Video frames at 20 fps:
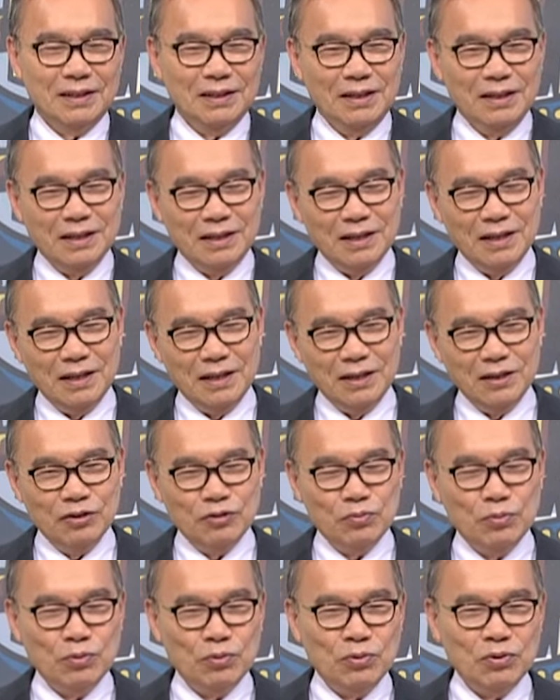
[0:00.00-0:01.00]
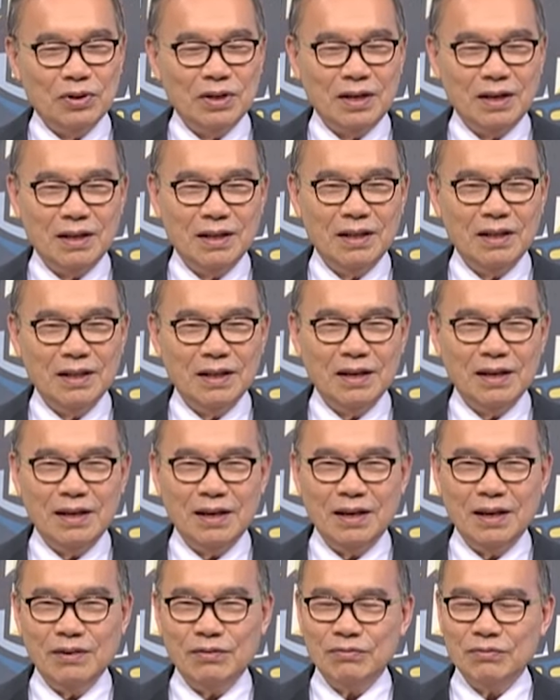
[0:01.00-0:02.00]
내가 애굽으로
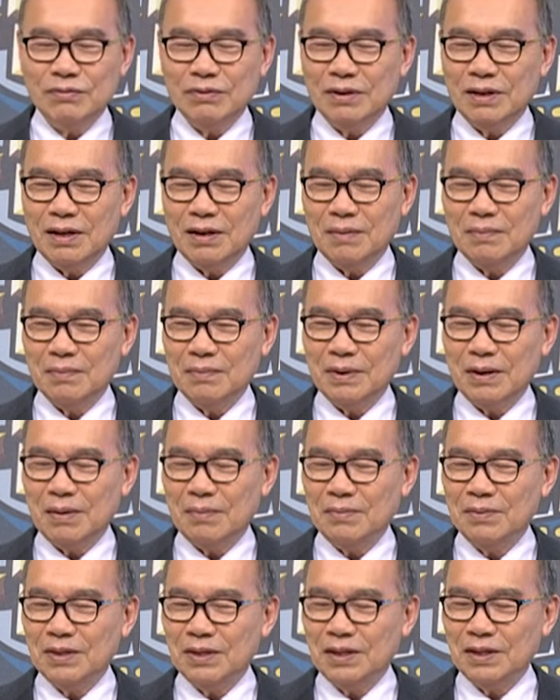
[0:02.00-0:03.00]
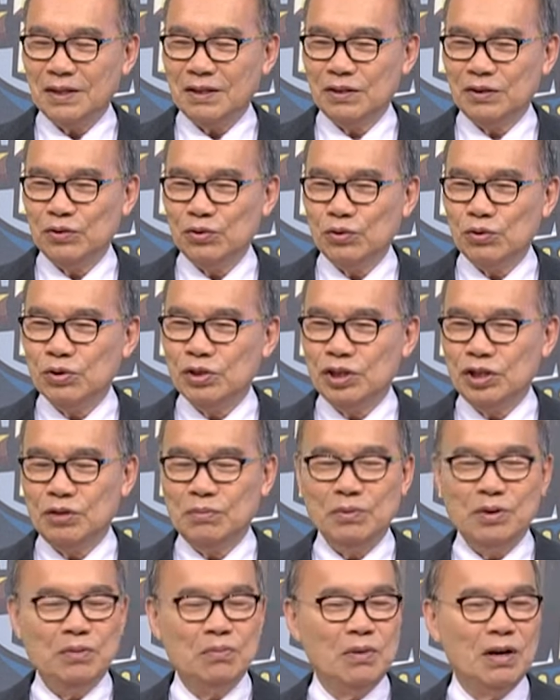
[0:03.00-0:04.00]
가는데 애국 남, 남자들은
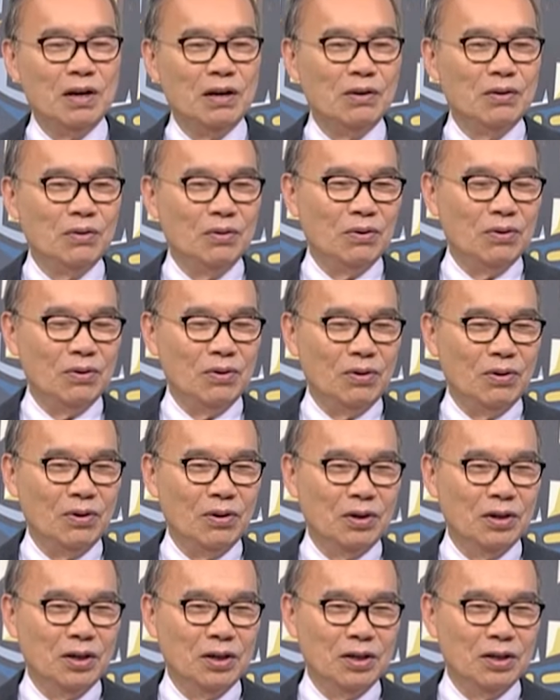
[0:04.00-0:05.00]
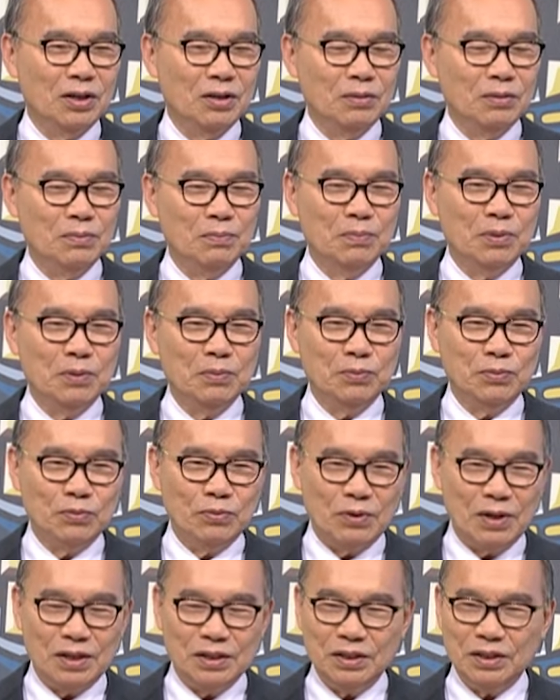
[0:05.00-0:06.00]
욕심이 많고 거기는
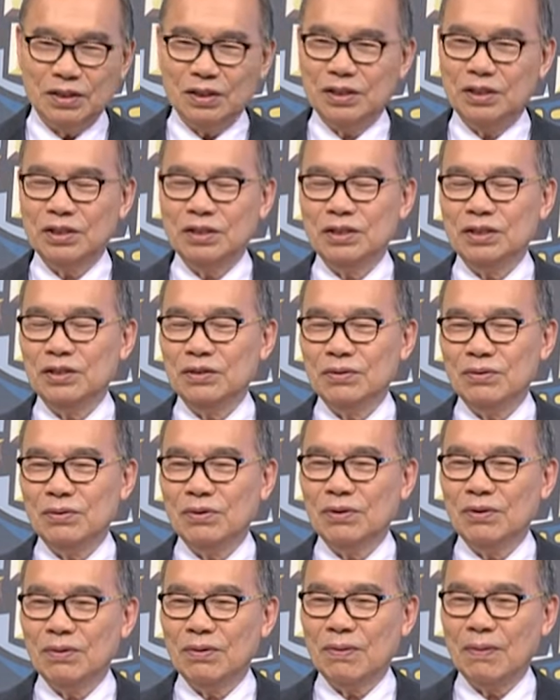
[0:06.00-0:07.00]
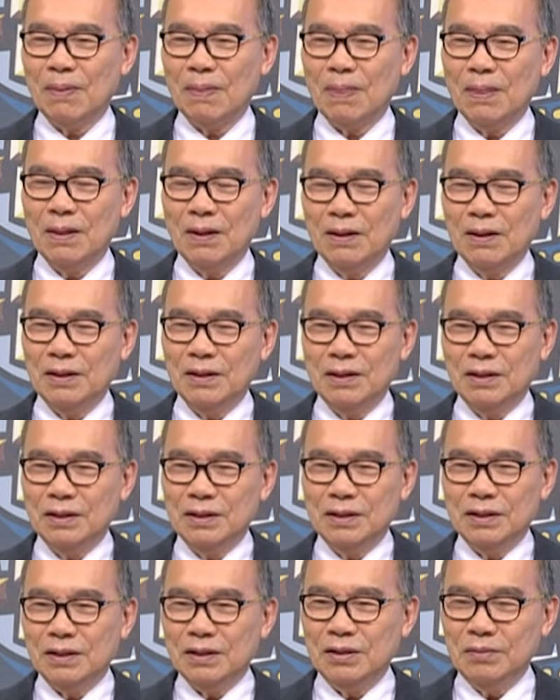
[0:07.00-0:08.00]
법도 안 지켜지고
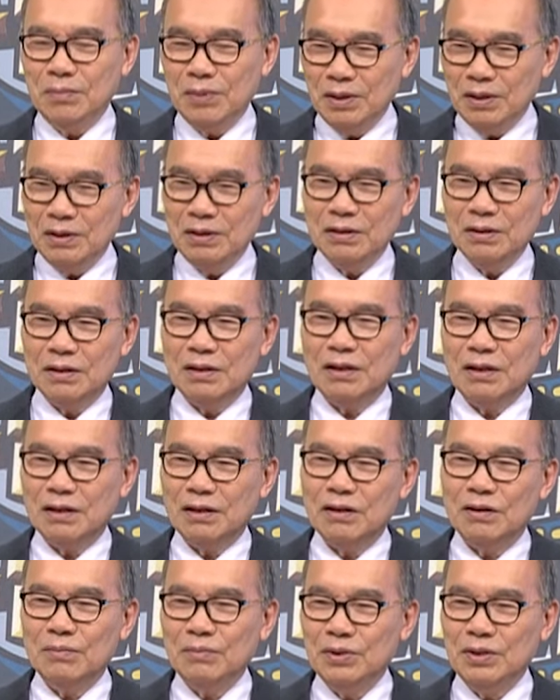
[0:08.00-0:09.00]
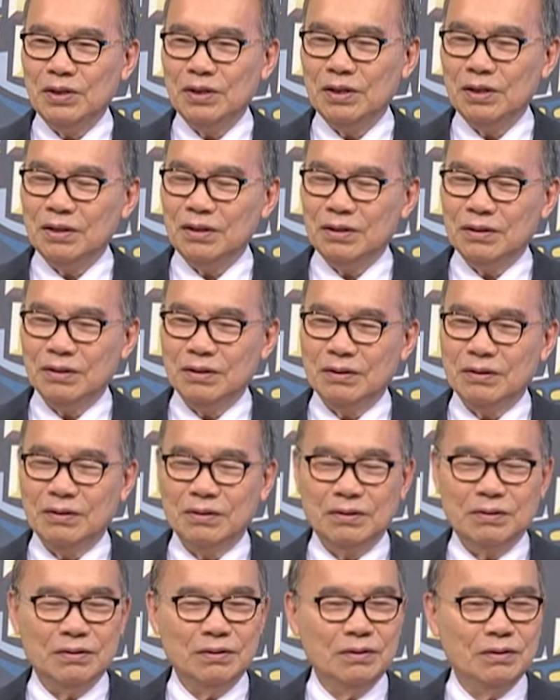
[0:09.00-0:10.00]
힘 있는 사람이
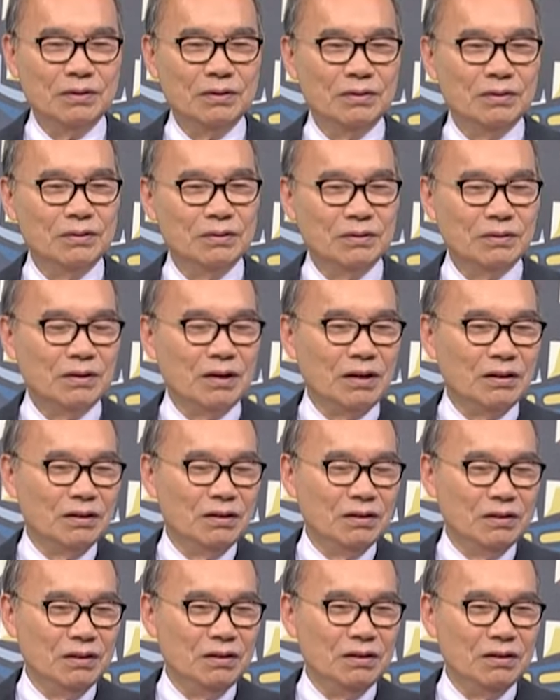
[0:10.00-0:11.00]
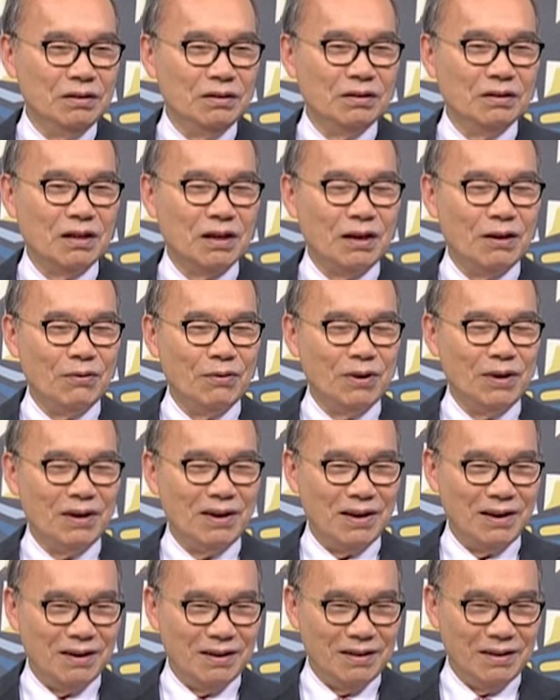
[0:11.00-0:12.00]
그거는 다스리는
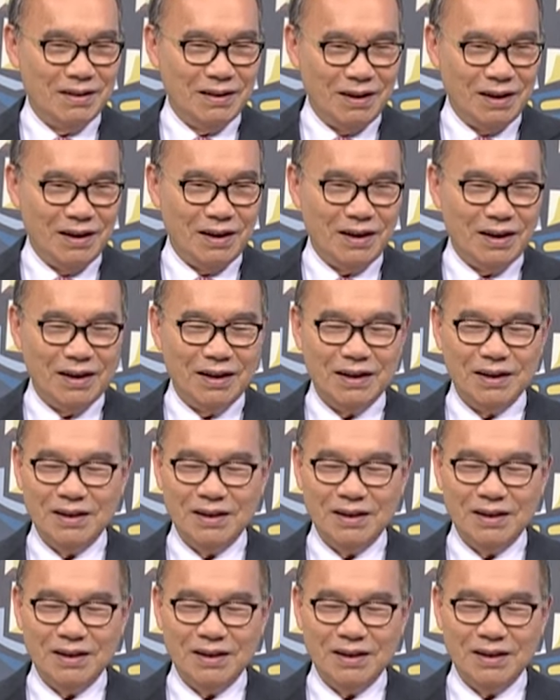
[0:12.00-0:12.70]
사회라는데